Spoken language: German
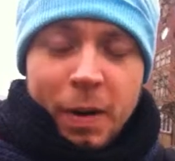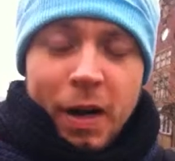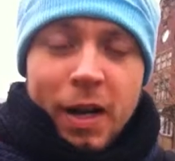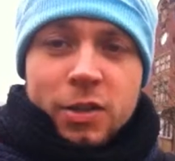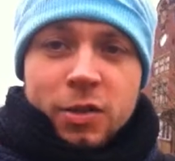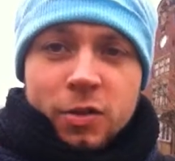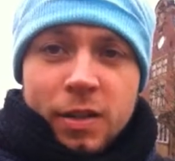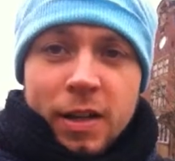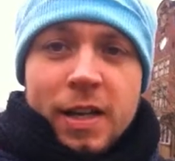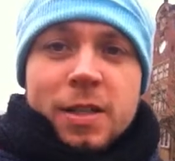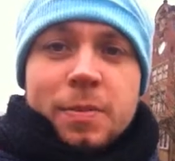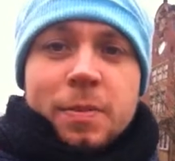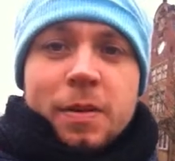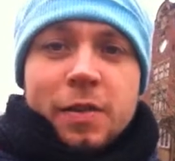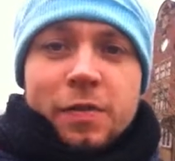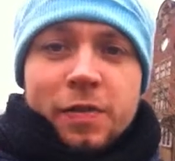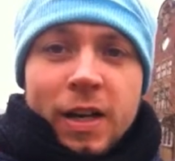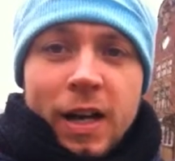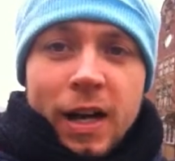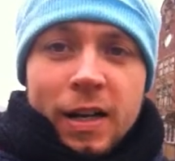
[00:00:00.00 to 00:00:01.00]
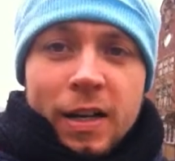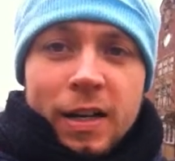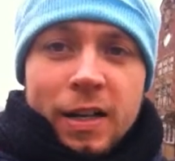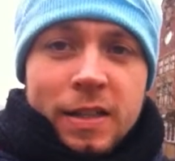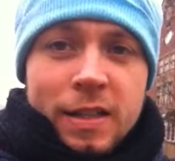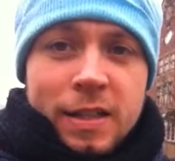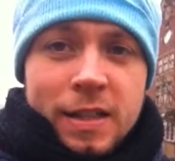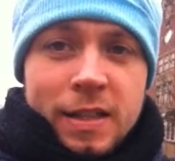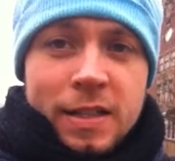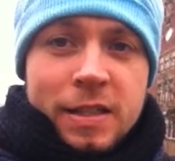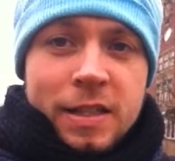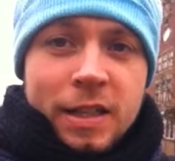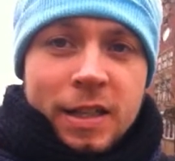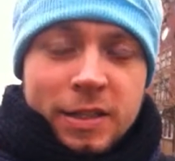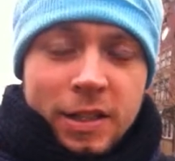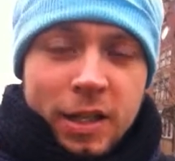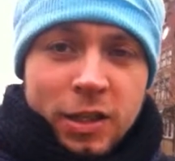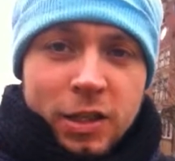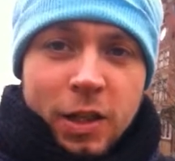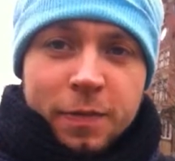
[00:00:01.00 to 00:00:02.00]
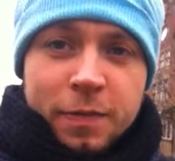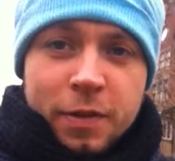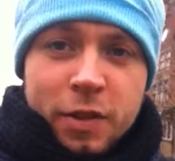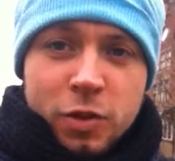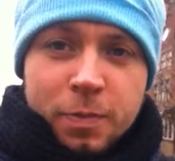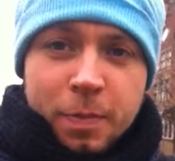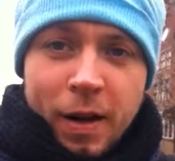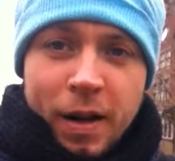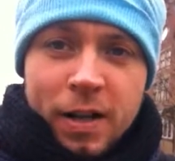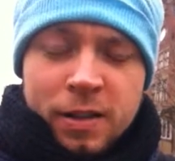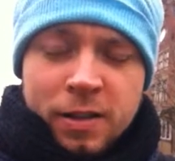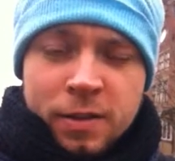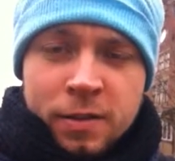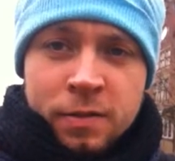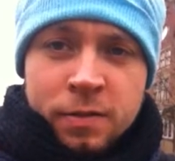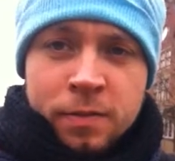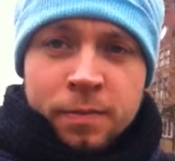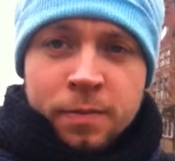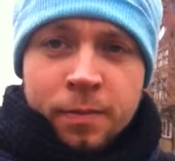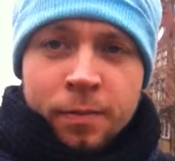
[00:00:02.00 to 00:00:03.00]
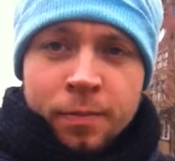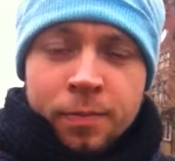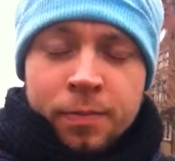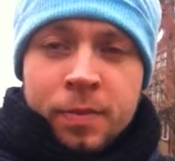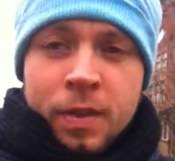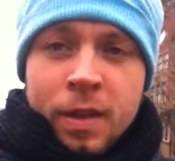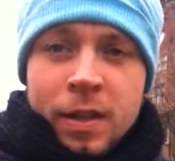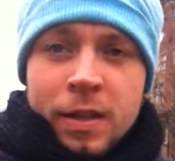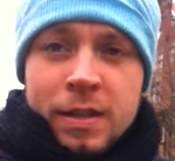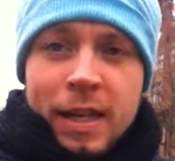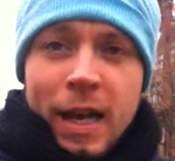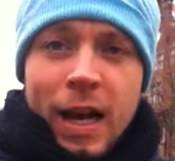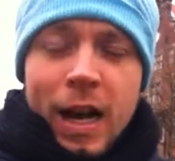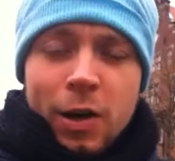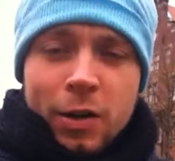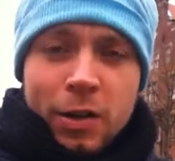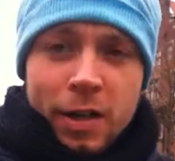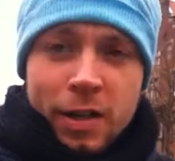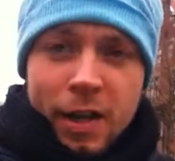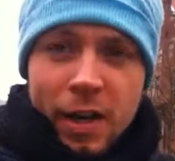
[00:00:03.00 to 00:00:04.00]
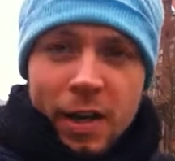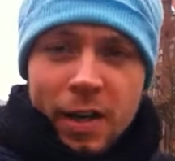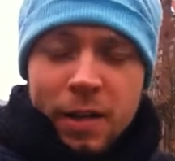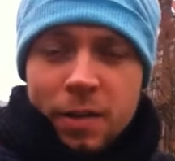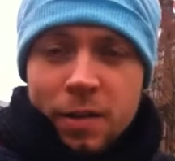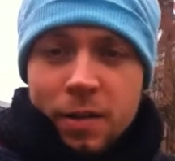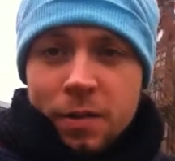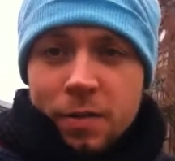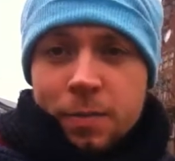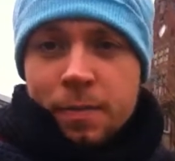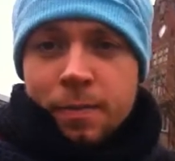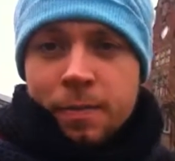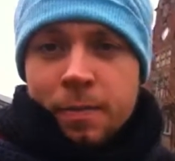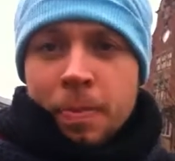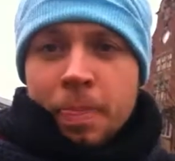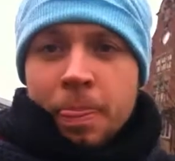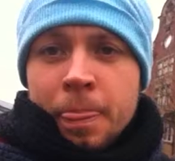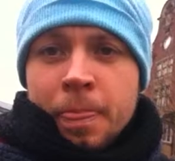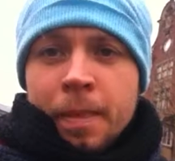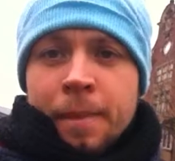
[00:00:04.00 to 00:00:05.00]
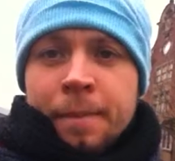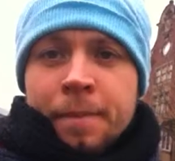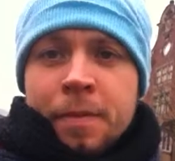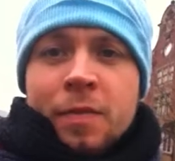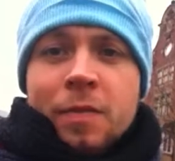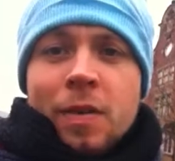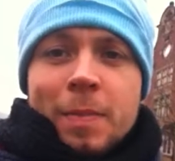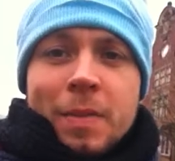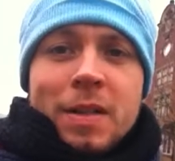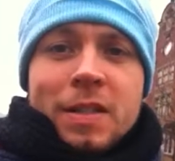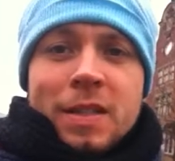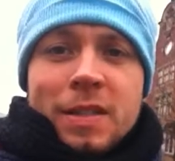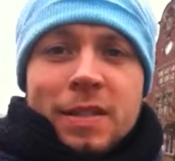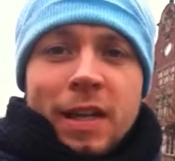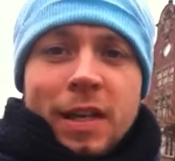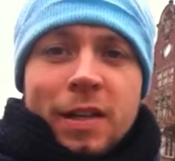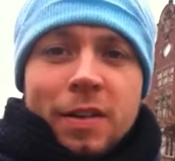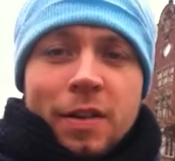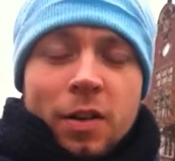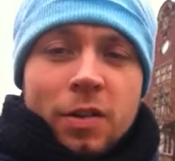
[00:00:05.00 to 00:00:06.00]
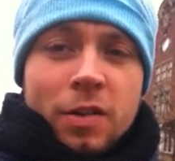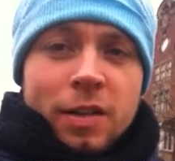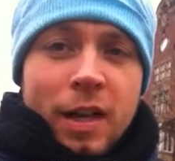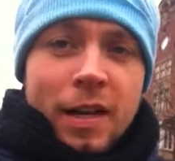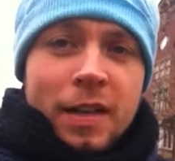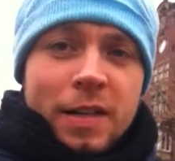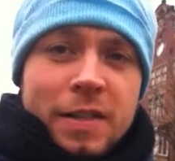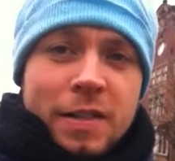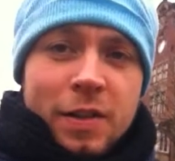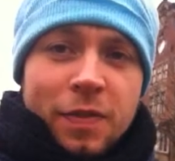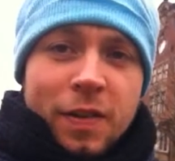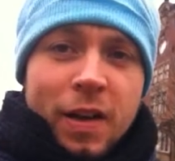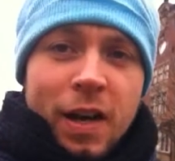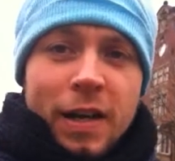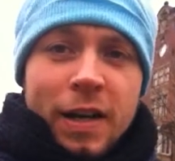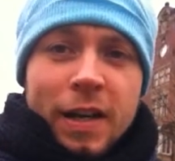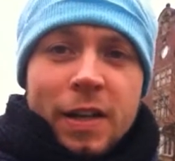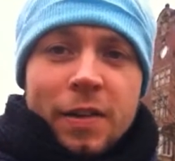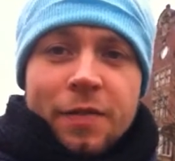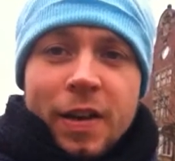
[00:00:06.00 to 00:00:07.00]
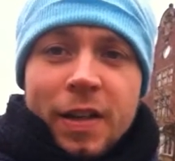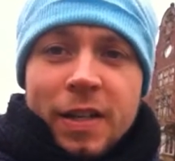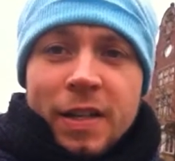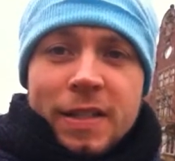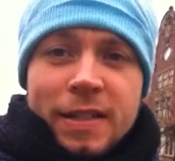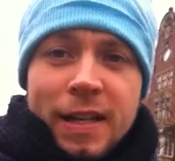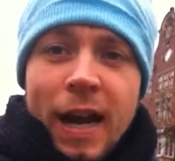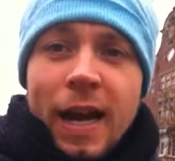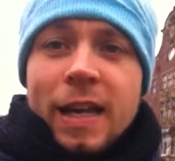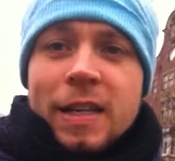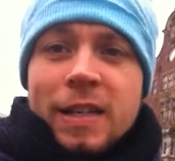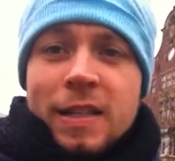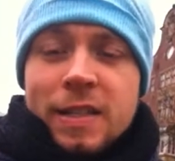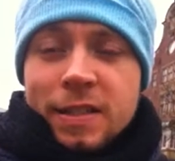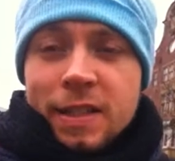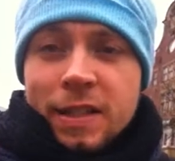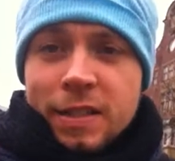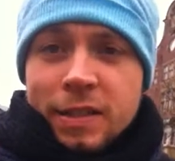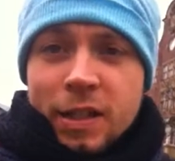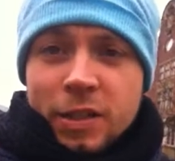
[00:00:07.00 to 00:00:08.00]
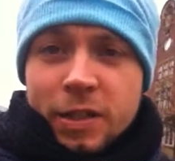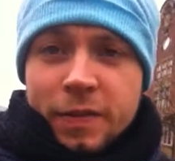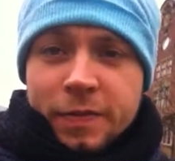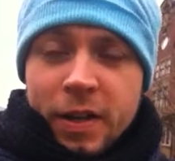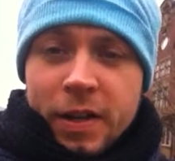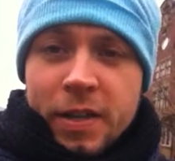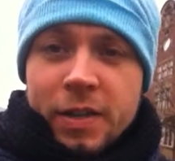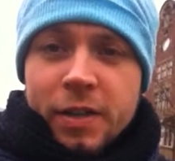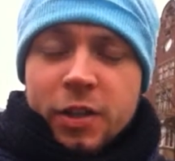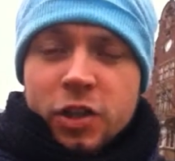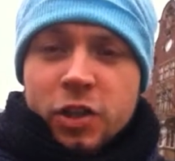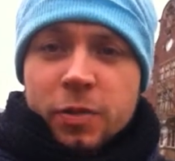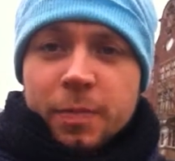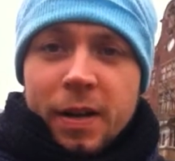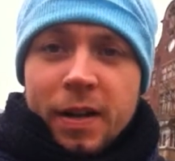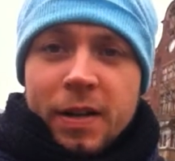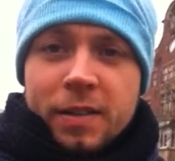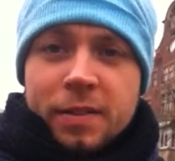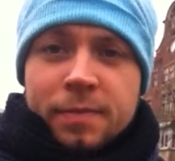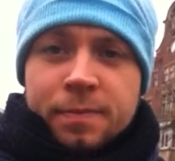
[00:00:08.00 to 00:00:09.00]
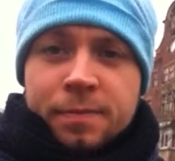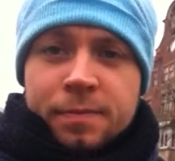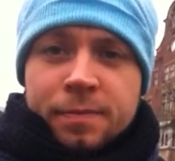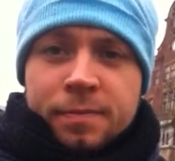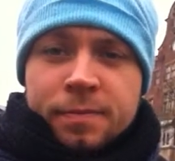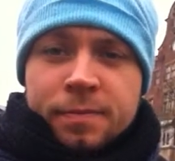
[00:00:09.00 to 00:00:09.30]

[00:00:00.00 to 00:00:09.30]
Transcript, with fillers: Spaltung. Erstmal die Frage, ist die Gesellschaft gespalten? Ja oder nein? Wenn man sich dann, und dann ist die Frage, in welche Teile ist die Gesellschaft eigentlich gespalten?